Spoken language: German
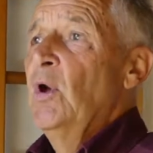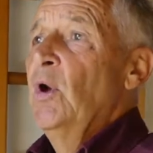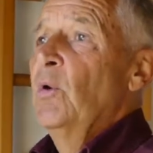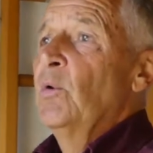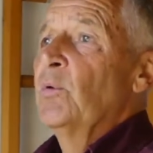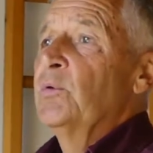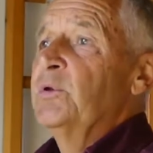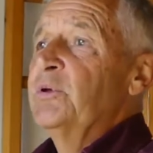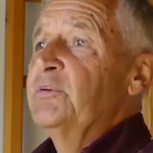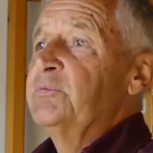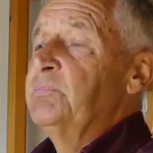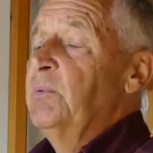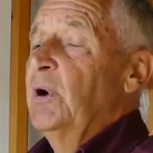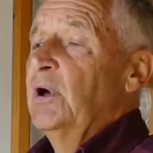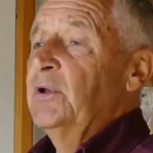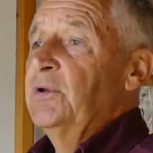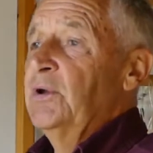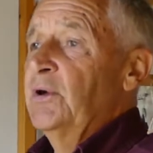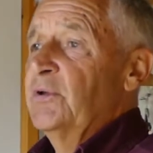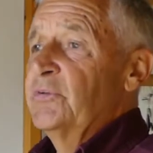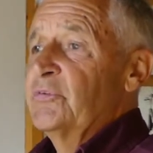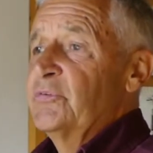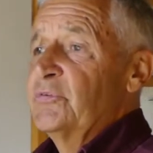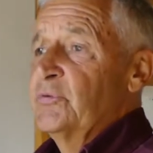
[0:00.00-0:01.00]
Und es war
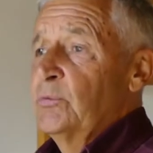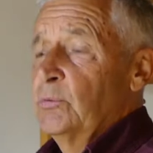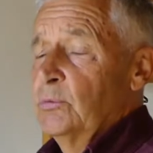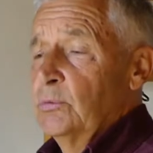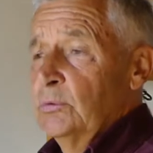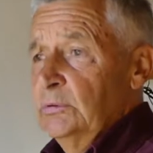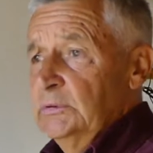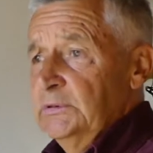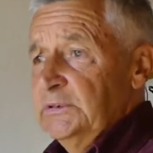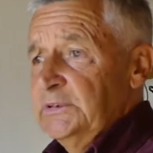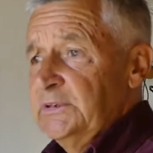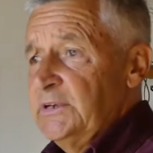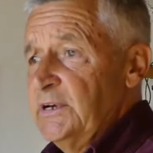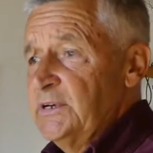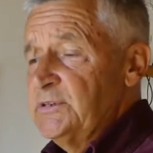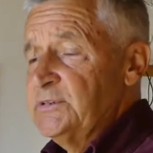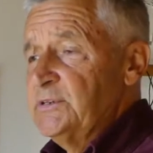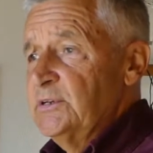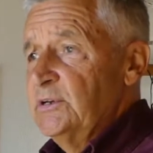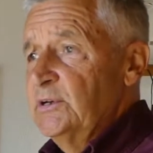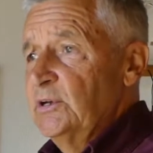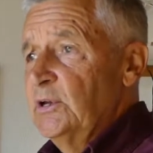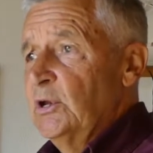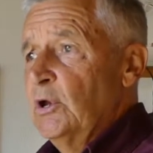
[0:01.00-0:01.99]
dann so, dass
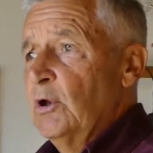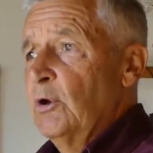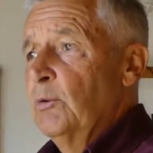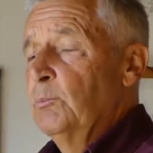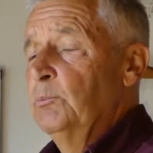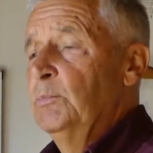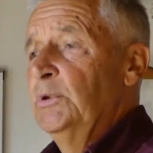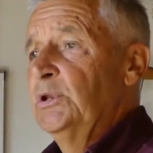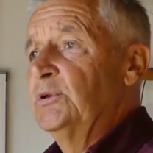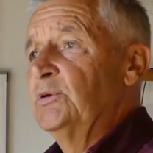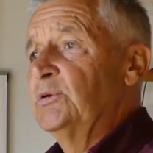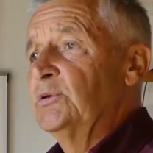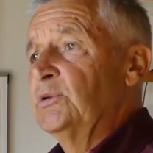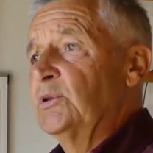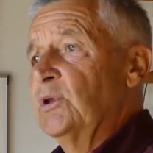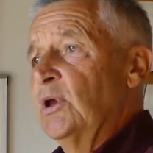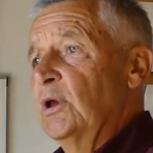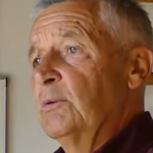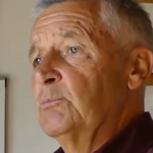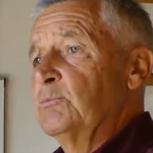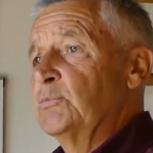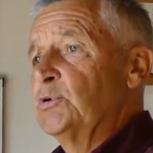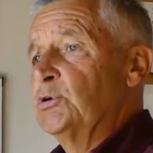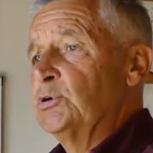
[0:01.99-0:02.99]
ich mit
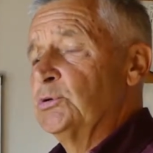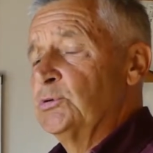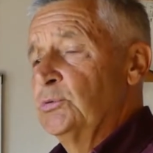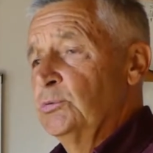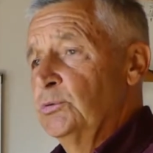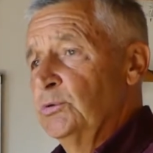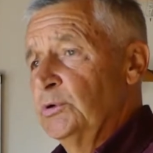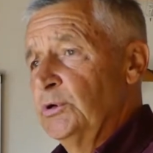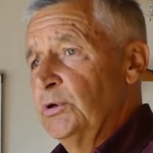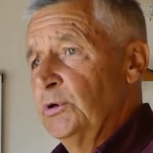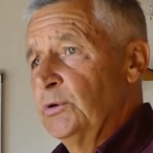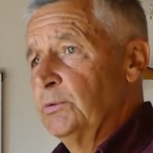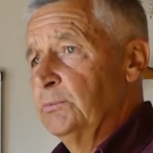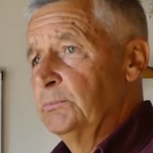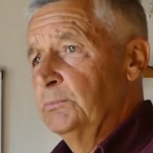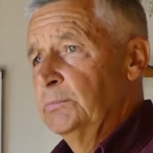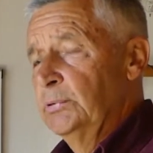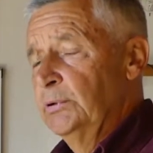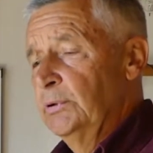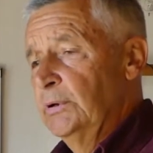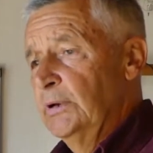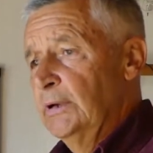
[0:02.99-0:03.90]
dem Studium